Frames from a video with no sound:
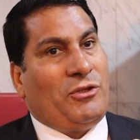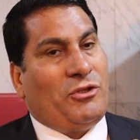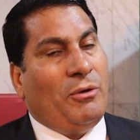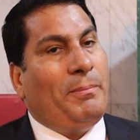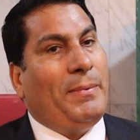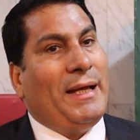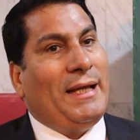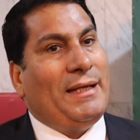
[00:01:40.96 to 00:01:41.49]

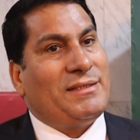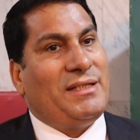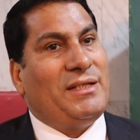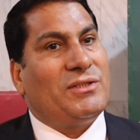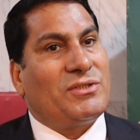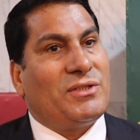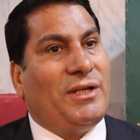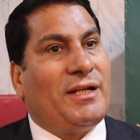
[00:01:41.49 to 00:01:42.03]
تبقى هذه
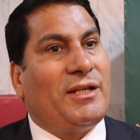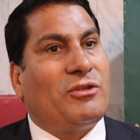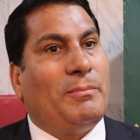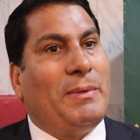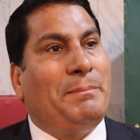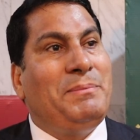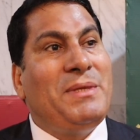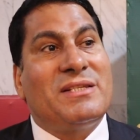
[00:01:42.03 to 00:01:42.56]
الظاهره
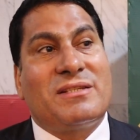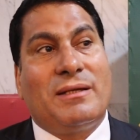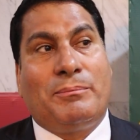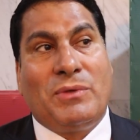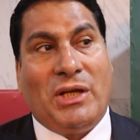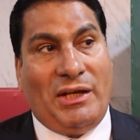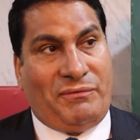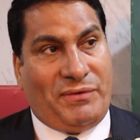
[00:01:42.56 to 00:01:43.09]
تبقى بنسب
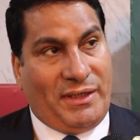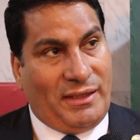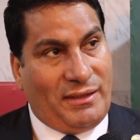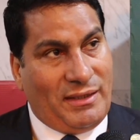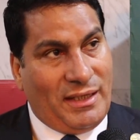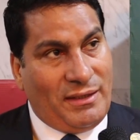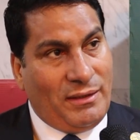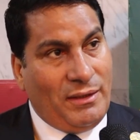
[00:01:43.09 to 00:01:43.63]
ضعيفه
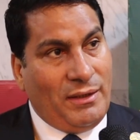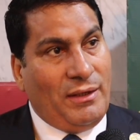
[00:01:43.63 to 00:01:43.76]
جدا